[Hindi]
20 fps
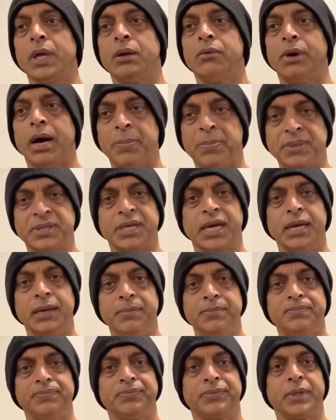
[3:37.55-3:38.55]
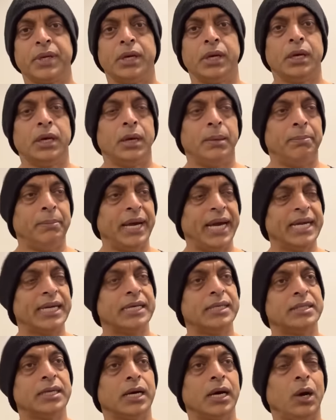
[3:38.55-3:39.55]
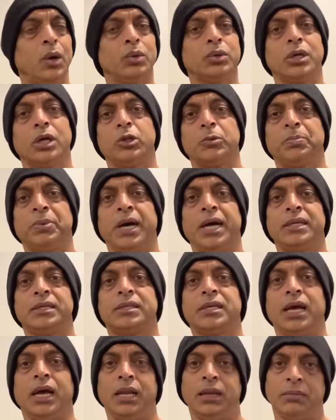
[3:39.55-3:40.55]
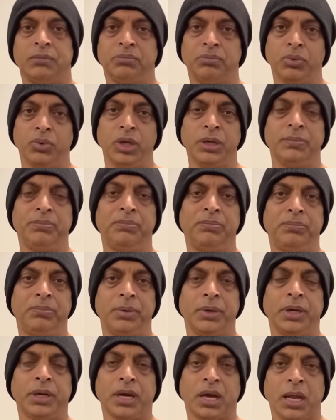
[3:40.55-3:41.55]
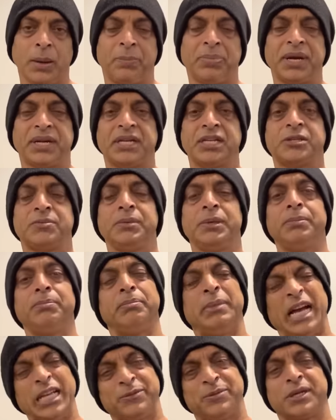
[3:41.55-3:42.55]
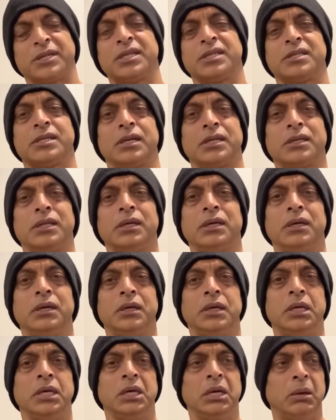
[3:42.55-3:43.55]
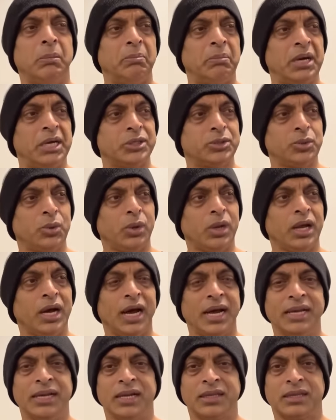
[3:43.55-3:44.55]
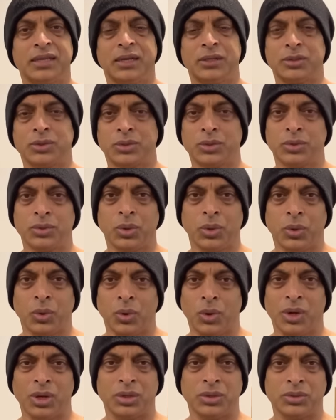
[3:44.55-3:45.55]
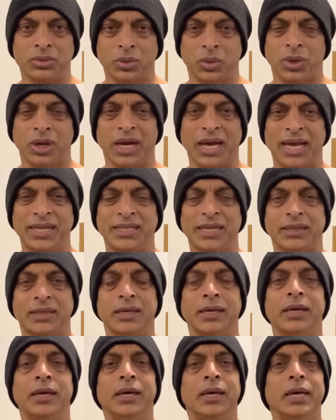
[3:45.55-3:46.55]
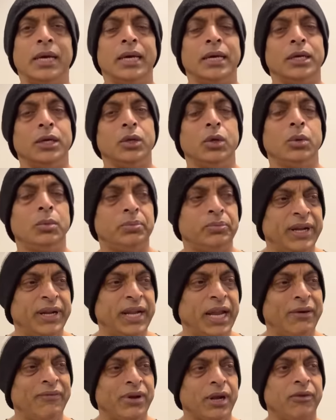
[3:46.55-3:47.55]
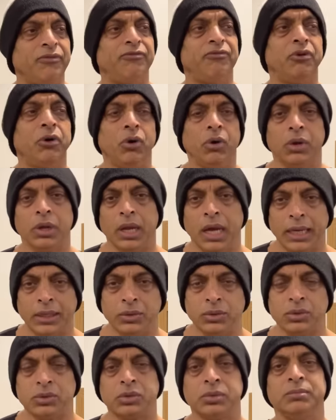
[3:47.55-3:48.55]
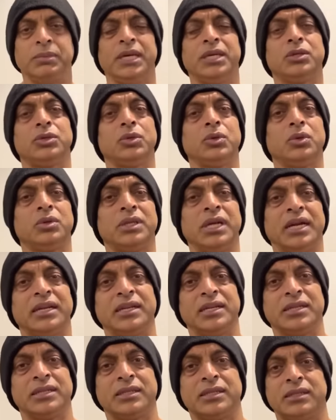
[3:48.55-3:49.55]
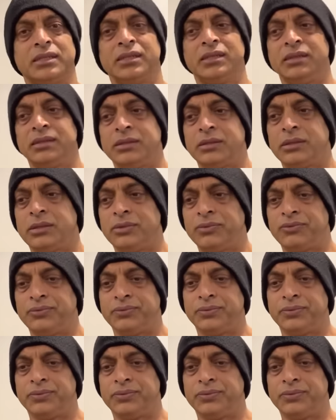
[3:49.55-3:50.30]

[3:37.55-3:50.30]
वापस आए मैं इनकी जगह होता तो पाँच साल पूरी क्लब प्रैक्टिस में मैच प्रैक्टिस करता मैं जोर लगा ही रहता स्लो जोर लगाया जाता you know whenever i fall i used to make sure that is the,